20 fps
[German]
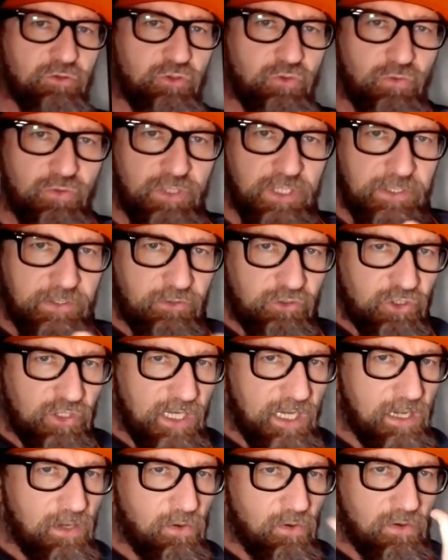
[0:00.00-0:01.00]
Schön dicken
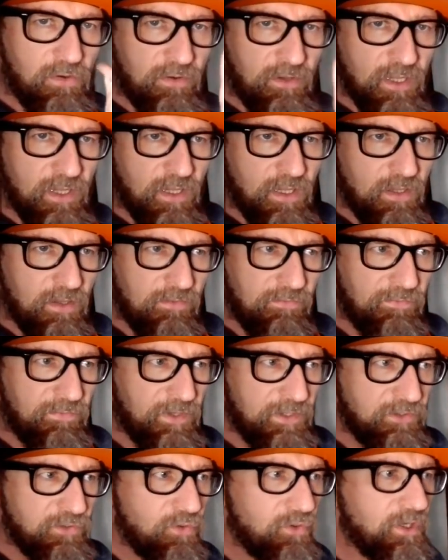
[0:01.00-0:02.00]
Schlauch,
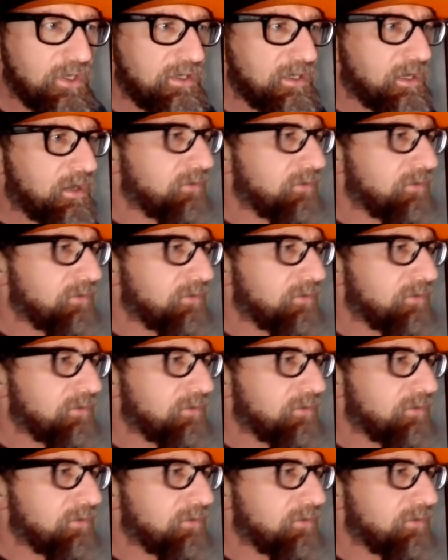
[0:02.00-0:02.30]
verjüngen